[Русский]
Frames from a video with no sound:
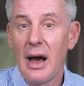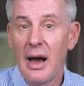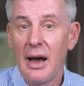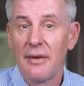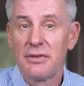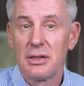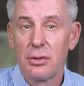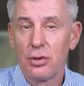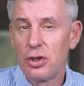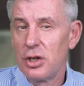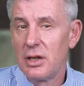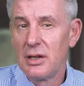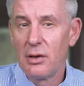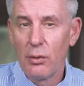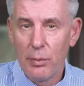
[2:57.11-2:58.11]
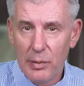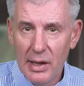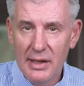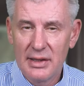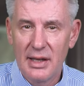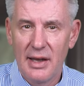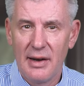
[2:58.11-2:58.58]
А в случае
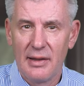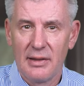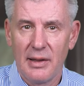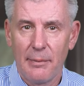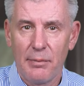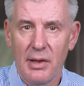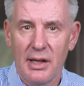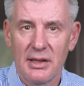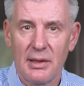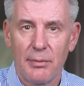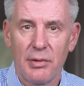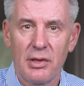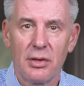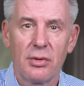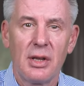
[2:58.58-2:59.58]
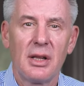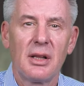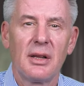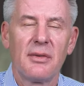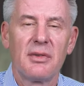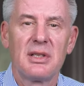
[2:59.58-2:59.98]
неуплаты арендной платы принудительное